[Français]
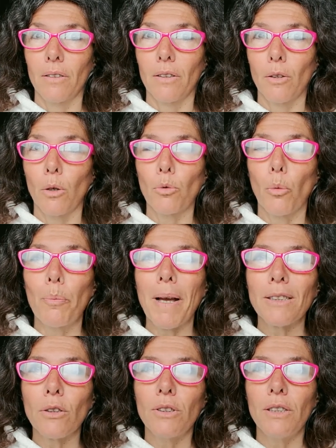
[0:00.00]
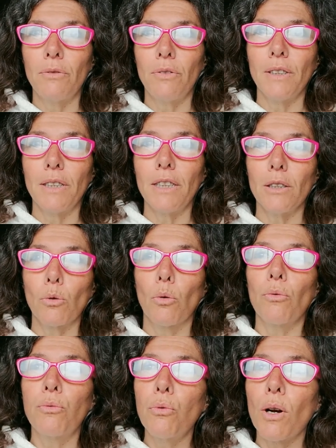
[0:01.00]
quand on personnifie, qu'on
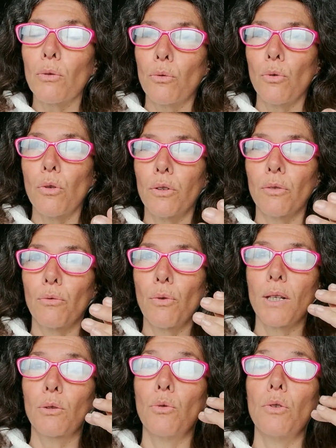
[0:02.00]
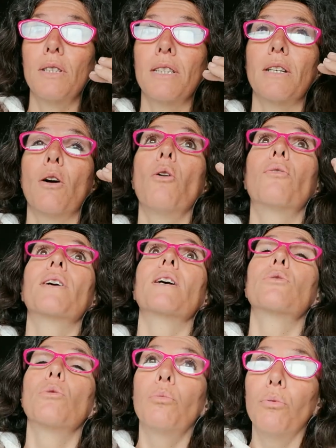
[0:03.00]
voue un culte, vouer un culte, c'est offrir
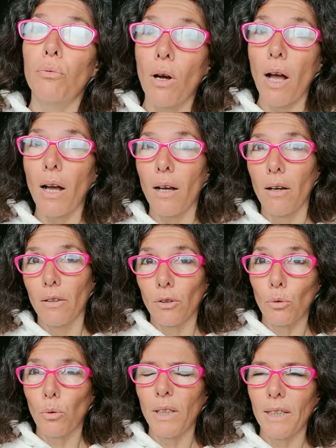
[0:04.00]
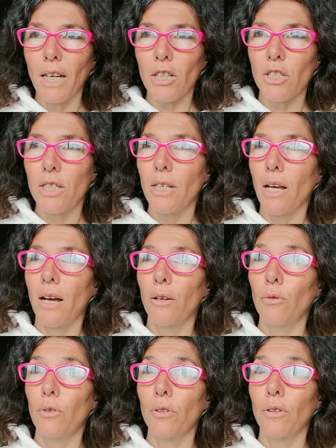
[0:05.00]
son pouvoir, son énergie à
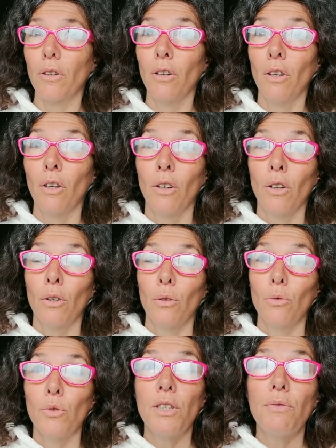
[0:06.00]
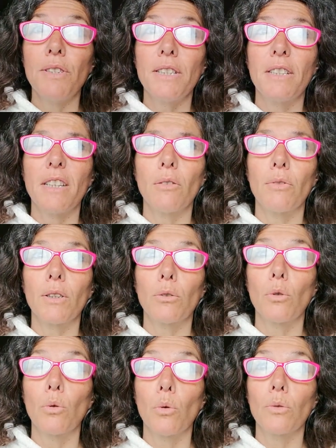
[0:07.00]
une, une divinité en fait
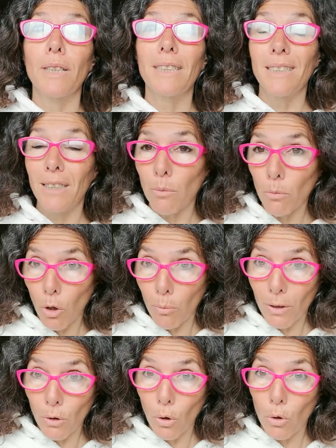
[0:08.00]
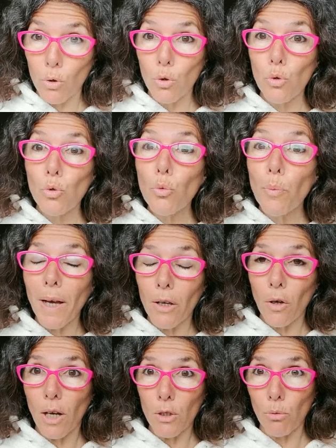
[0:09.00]
que l'on estime comme étant
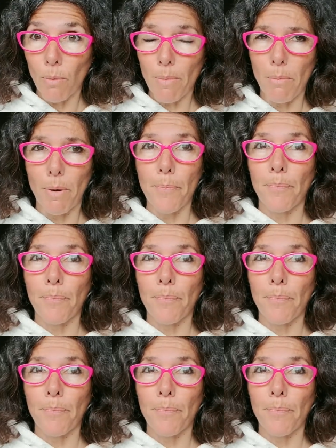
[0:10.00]
supérieure à soi-même.